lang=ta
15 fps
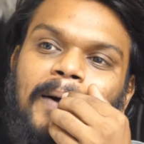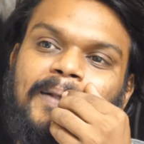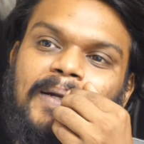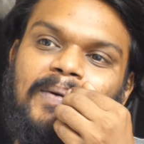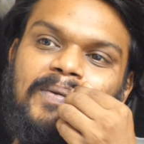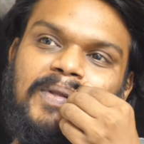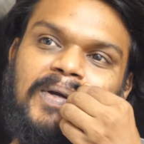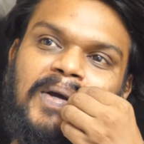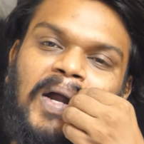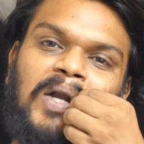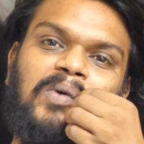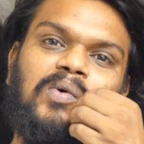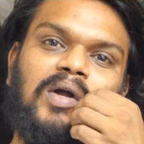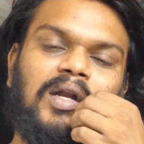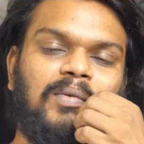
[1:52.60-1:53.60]
அதில் வந்து
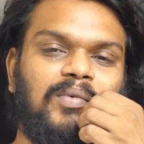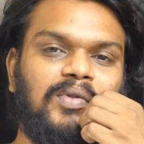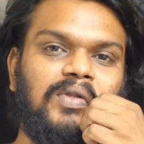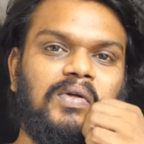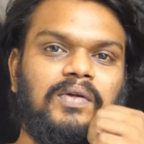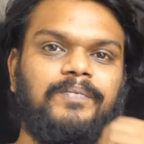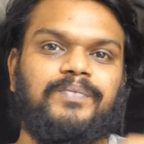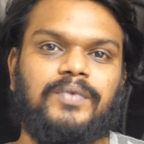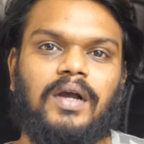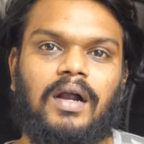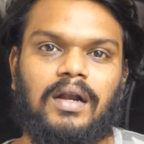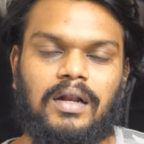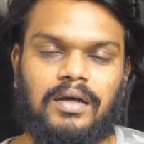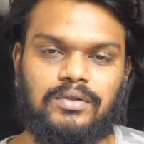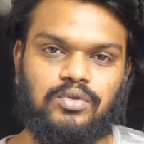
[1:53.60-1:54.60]
கனவுகள் நம்ம வந்து
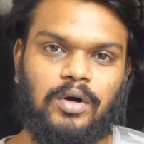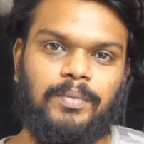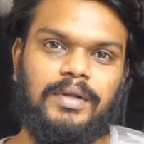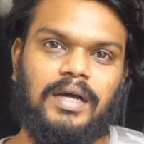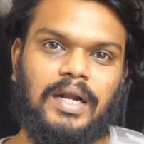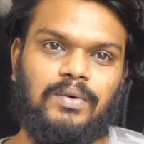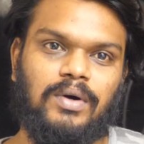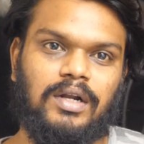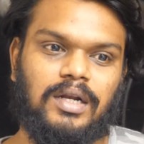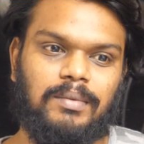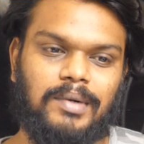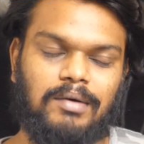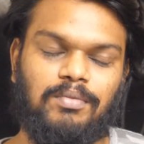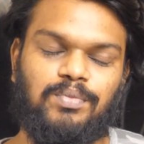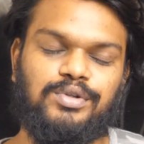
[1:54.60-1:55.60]
காணலாம் ஸோ அப்படி கனவு
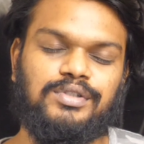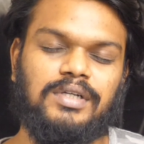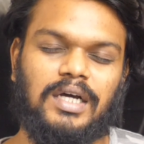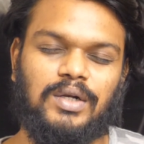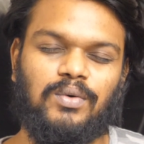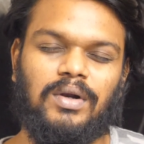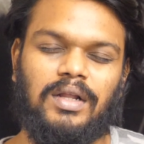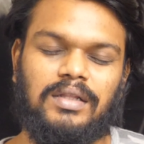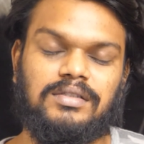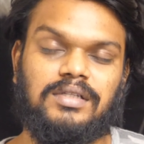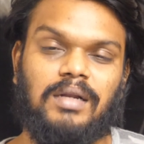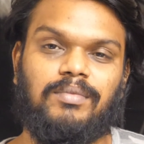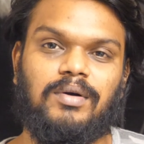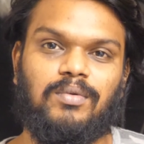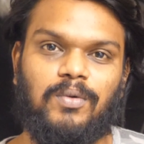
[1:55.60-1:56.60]
காண்றப்ப நமக்கு பிடிச்ச கனவுகளை அந்த
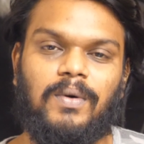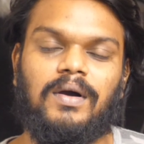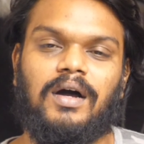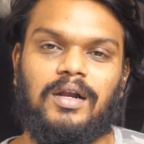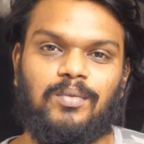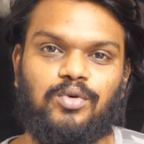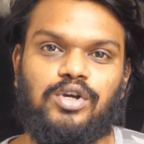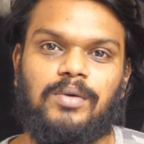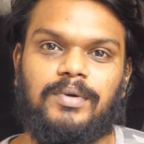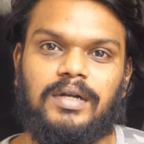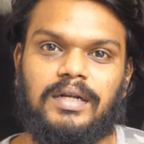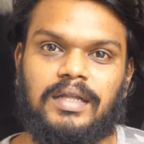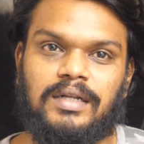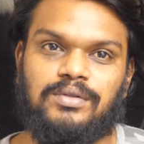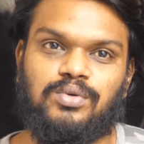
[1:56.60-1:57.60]
சாண்ட்பேக் மூலமாக காண முடியும்
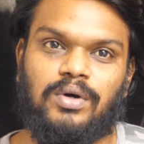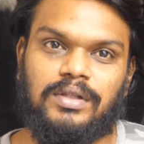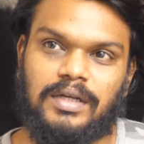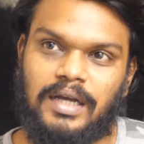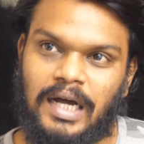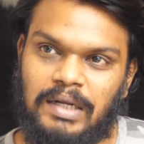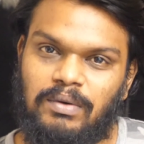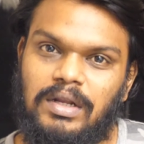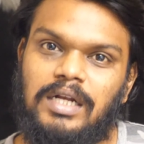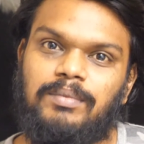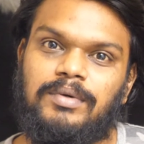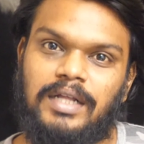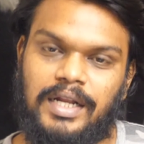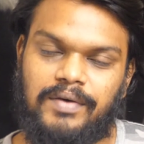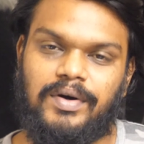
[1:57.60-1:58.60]
அப்படின்னு நினைக்கிறேன் ஸோ அந்த கனவுலே
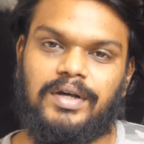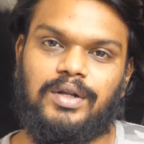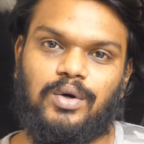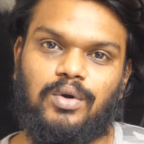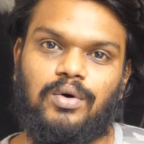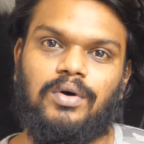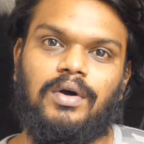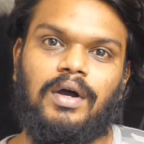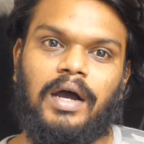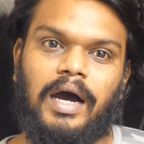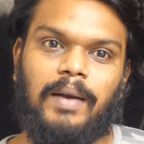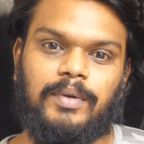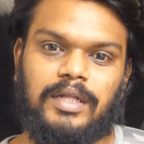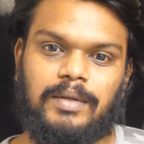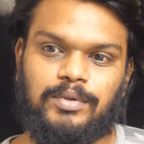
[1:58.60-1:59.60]
நம்ம நிறைவாக இருக்கிறோம்
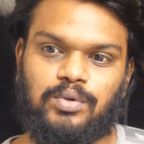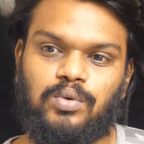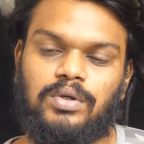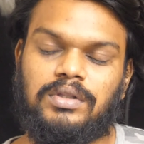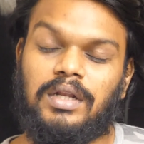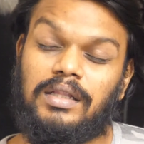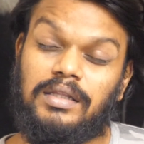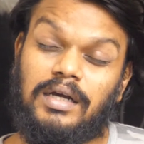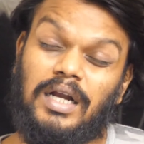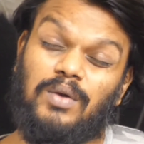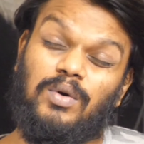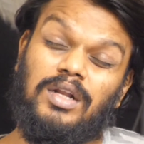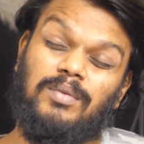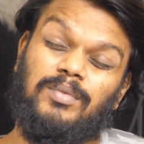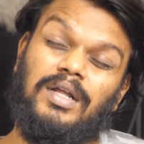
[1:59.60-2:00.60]
அப்படிங்கிறப்ப தூக்கத்தில் அந்த
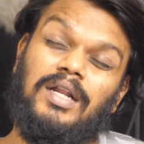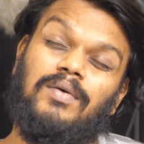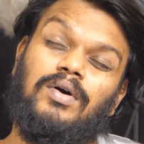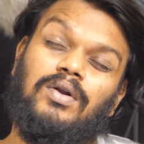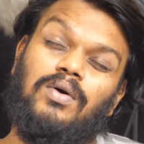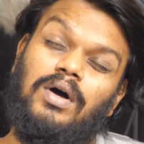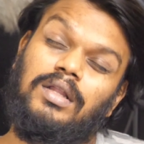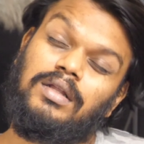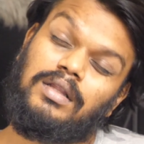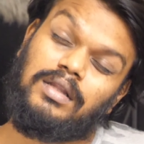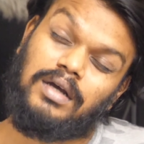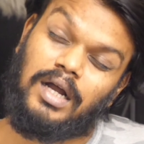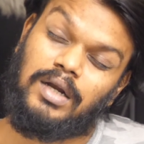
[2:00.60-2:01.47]
கனவுலே நம்ம நிறைவாக இருக்கும் அது அந்த